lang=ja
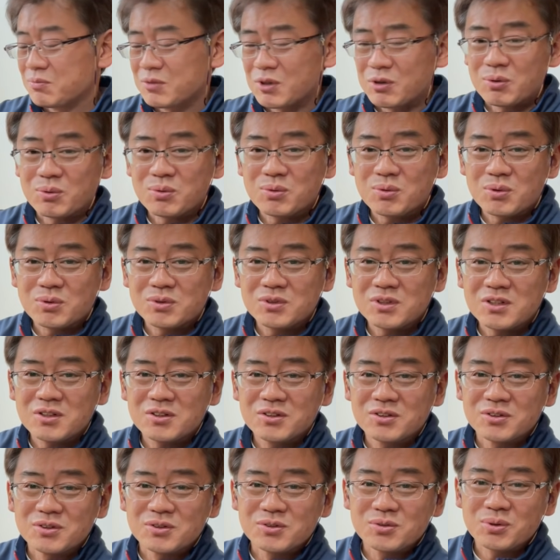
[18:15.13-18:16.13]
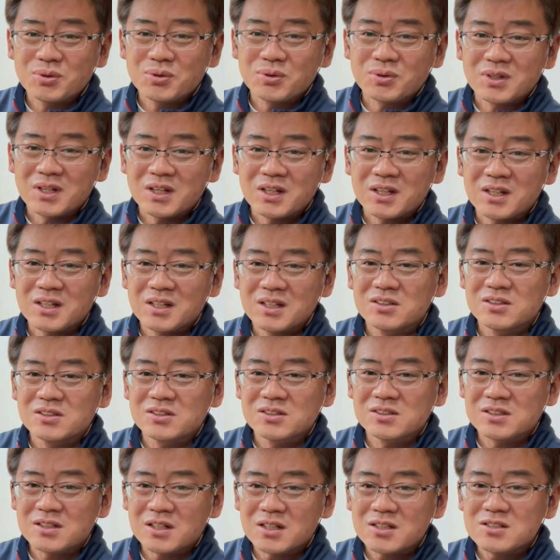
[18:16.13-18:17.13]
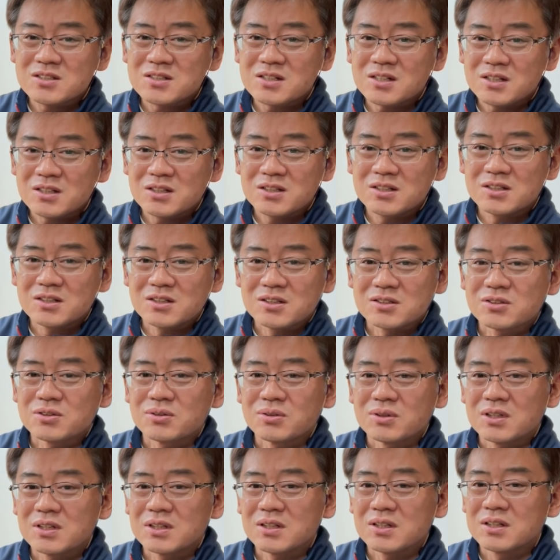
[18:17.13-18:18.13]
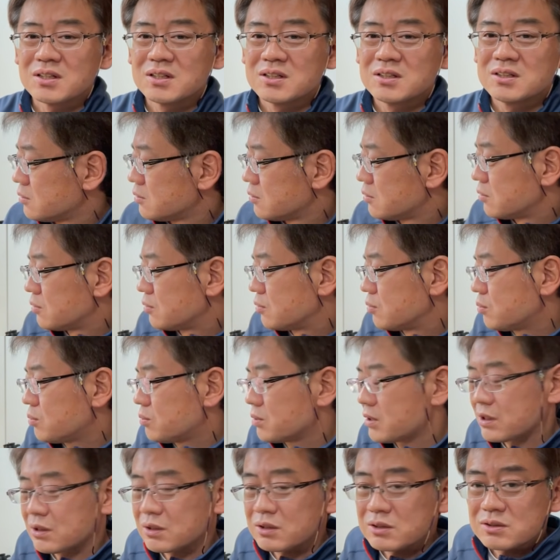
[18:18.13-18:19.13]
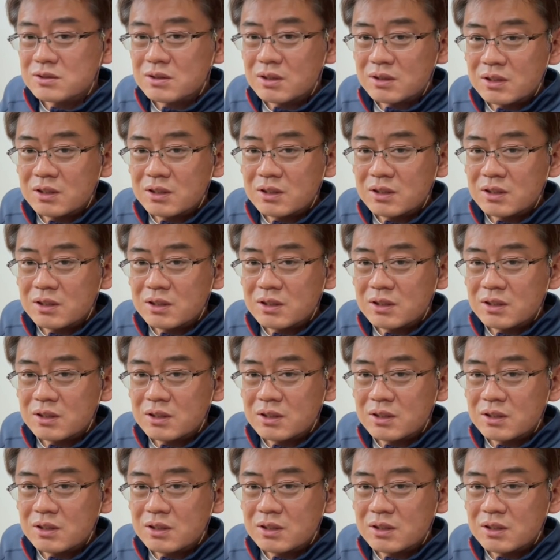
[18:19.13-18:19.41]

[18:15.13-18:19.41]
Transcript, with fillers: コントローリングちょっとね使いづらいですよねどうなんですか